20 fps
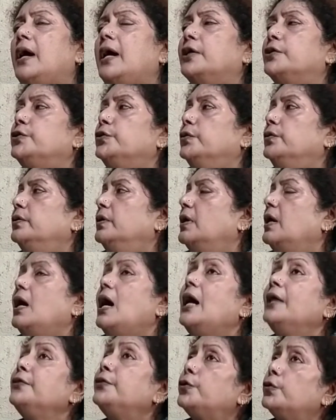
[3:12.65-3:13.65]
একজন
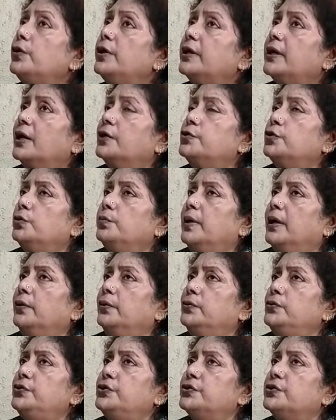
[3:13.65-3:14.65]
আন্তরিক একজন
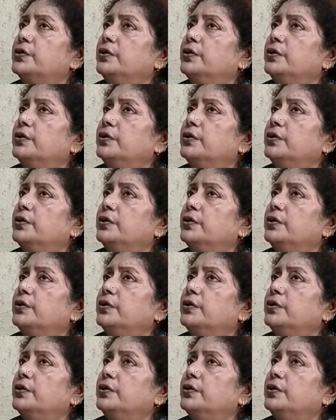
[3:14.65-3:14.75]
মানুষ